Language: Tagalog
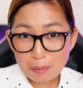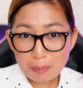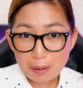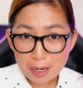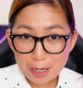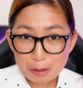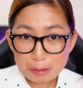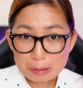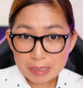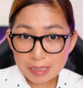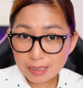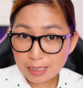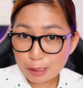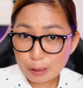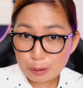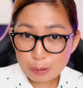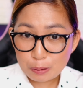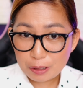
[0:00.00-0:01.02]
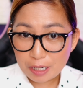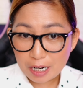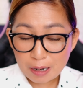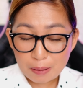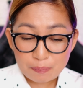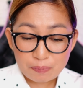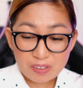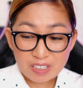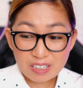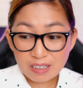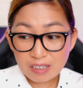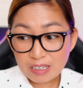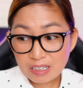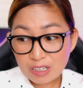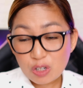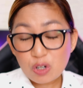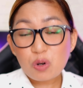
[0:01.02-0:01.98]
pa ba kayo sa isang loan app
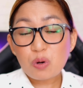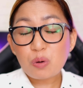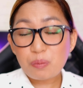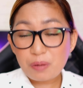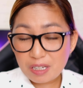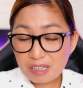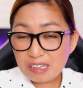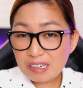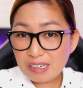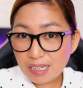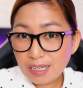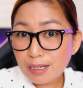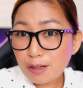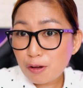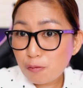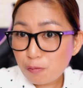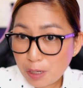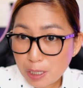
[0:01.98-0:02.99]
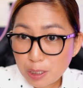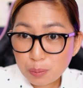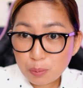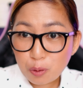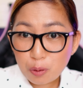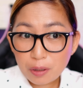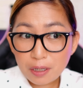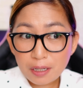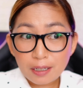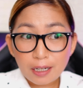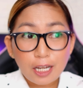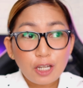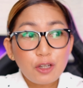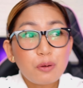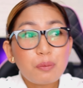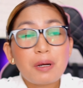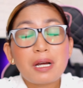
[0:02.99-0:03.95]
na humihingi ng Facebook link?
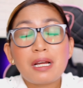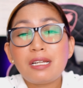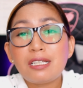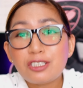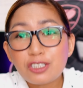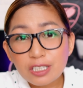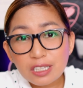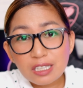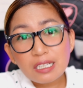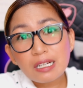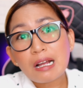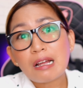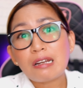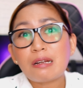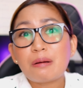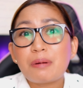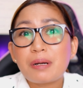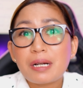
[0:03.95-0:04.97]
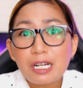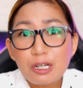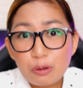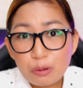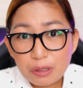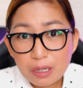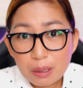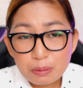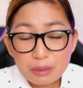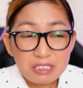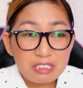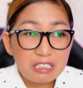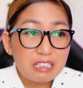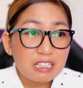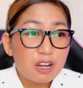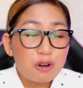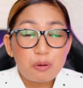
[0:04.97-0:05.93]
Eh, yung mga legit nga na mga loan apps,
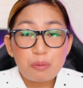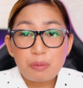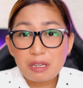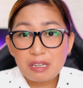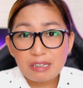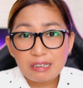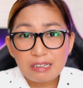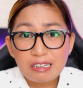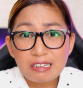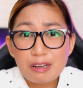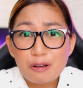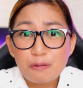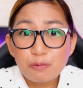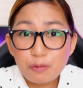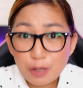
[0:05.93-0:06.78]
hindi nga humihingi ng